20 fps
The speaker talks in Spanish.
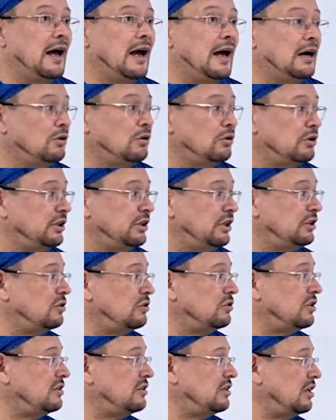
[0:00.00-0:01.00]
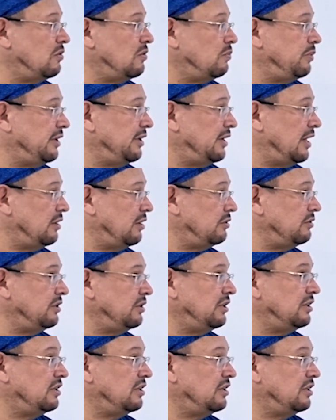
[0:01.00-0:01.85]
a gorditos que se han operado